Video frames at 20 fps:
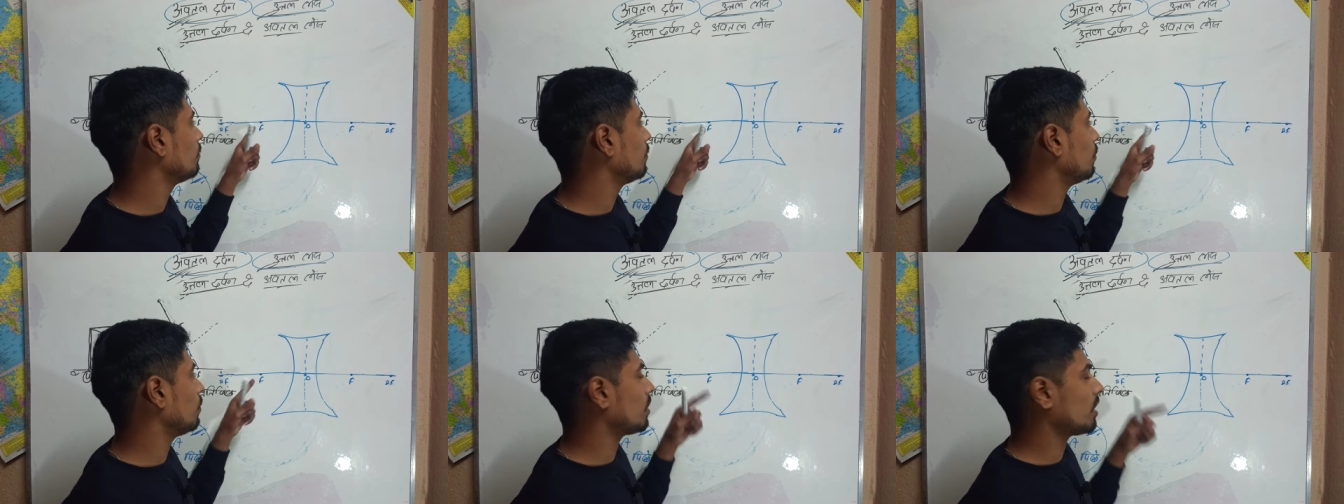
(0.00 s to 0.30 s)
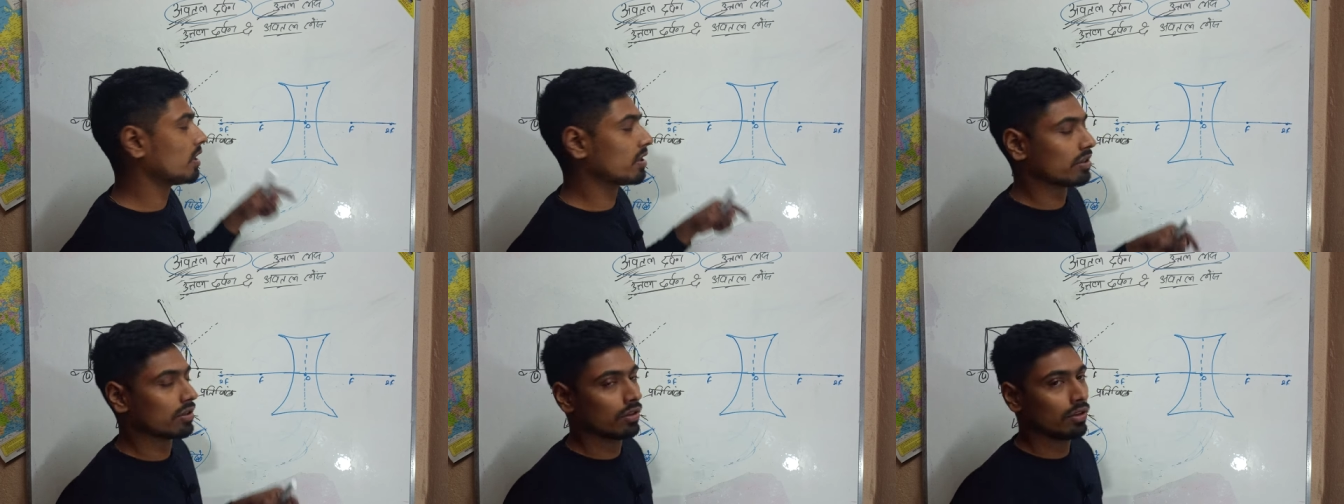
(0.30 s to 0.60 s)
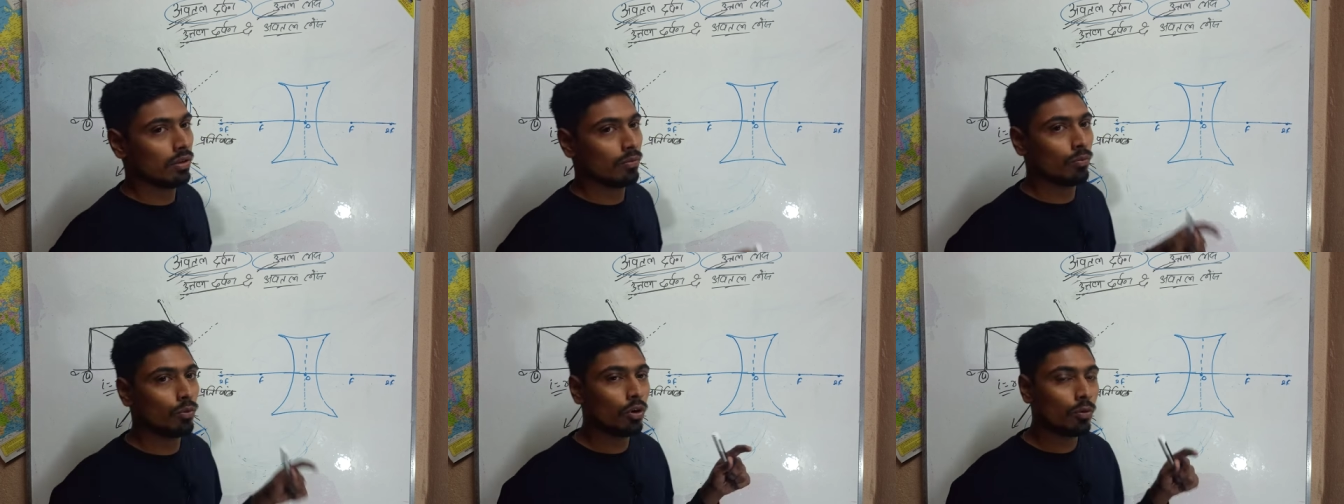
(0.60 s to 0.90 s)
फोकस
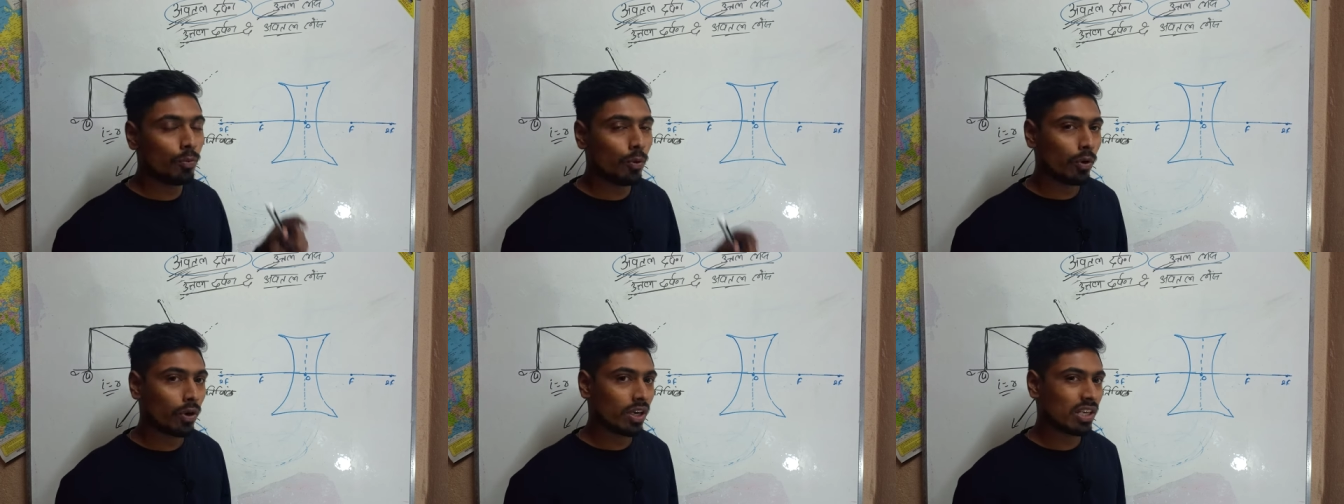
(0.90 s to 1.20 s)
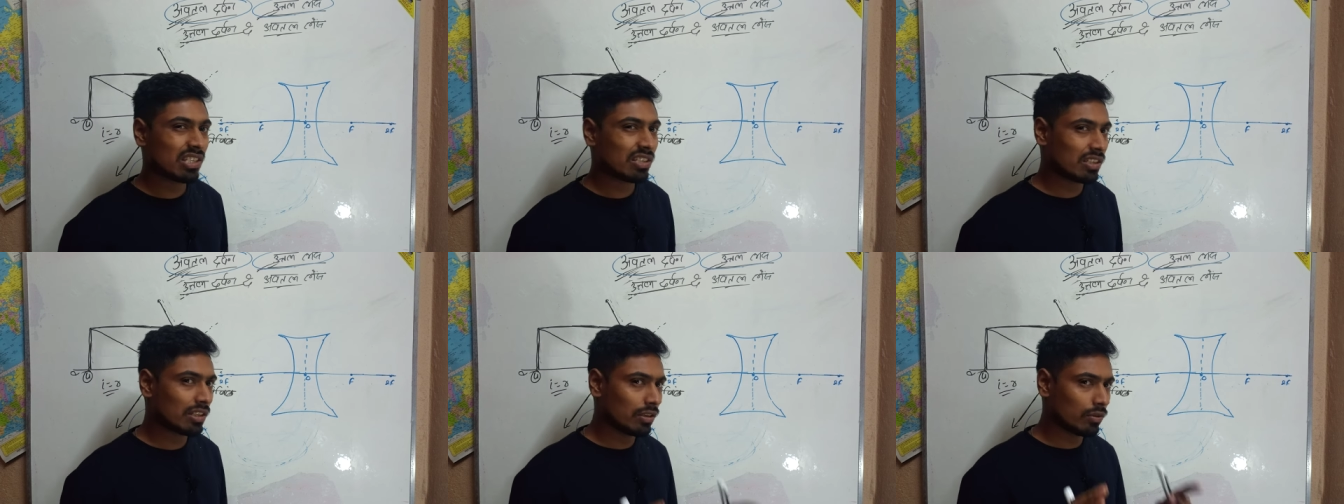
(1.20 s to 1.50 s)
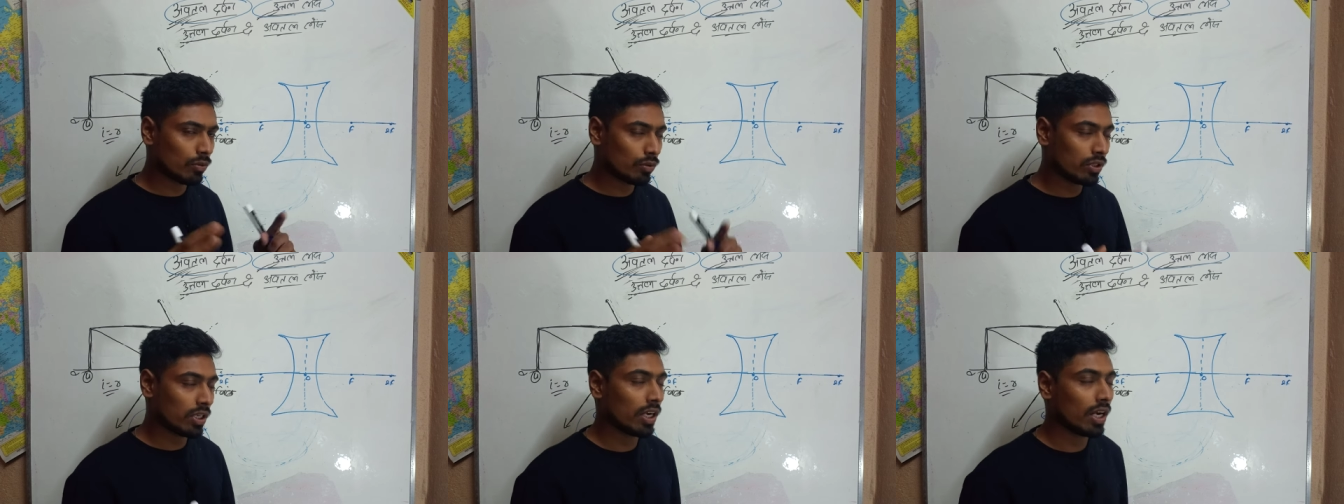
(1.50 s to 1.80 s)
मुख फोकस
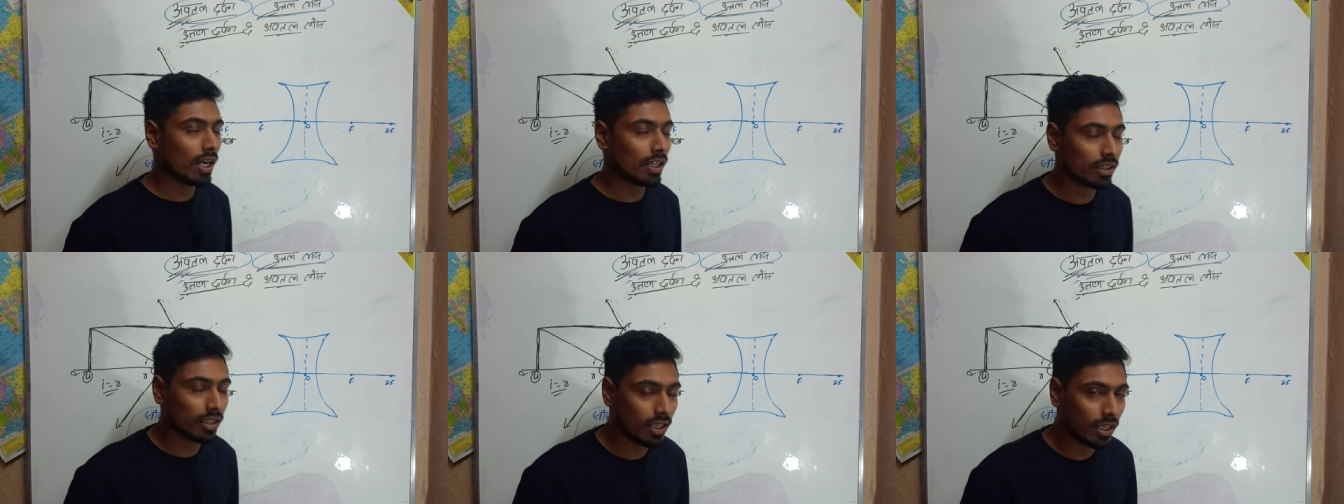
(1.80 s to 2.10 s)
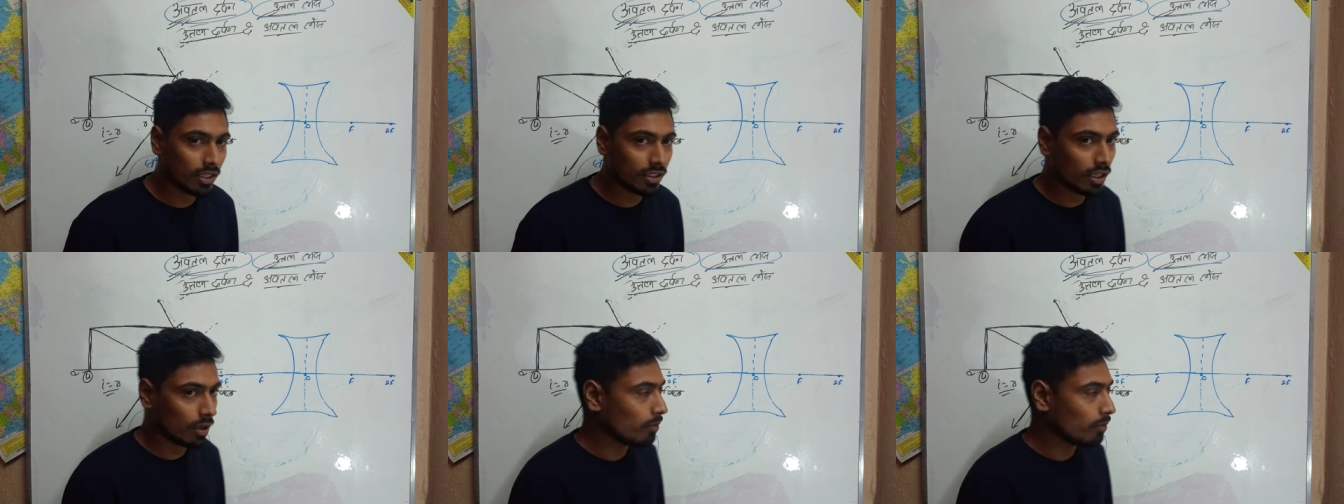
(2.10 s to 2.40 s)
उसे कहते हैं